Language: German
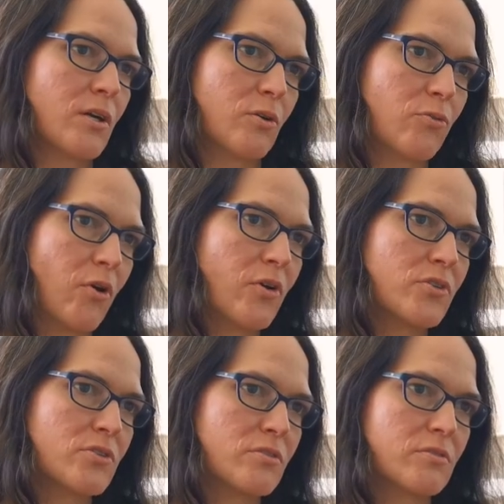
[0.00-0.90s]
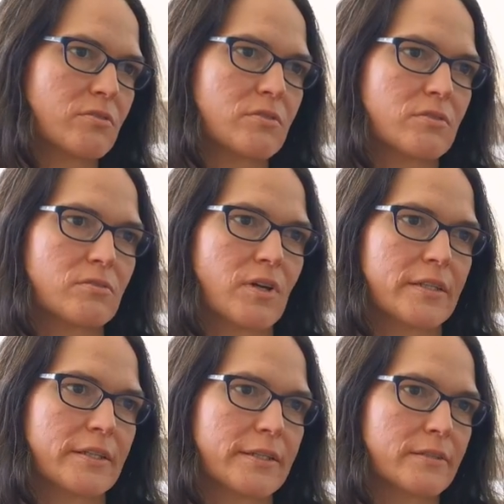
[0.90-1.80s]
geforscht und äh, war in
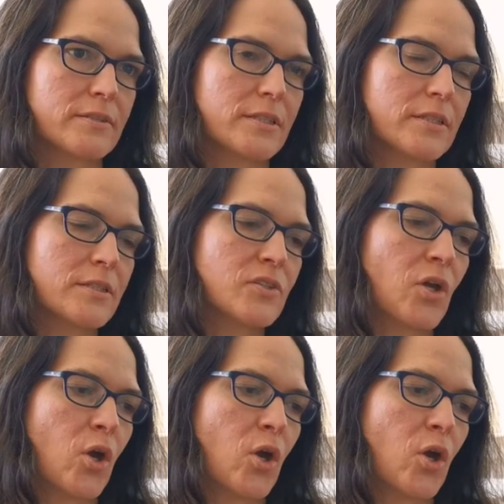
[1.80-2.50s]
der Lehre tätig